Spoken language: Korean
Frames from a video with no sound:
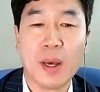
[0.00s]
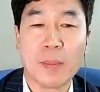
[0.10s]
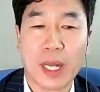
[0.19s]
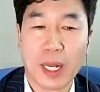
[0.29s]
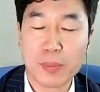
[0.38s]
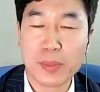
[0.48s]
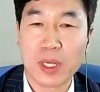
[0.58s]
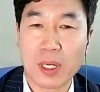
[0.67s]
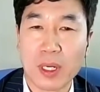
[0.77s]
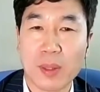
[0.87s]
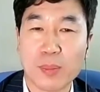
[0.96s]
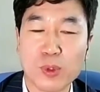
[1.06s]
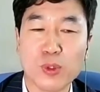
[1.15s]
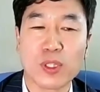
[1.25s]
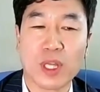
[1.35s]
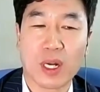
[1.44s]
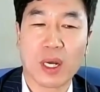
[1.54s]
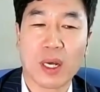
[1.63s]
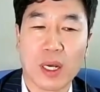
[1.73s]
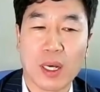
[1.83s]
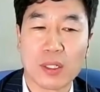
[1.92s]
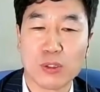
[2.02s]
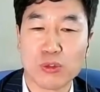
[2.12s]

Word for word: 바람 따라 풍요 따라를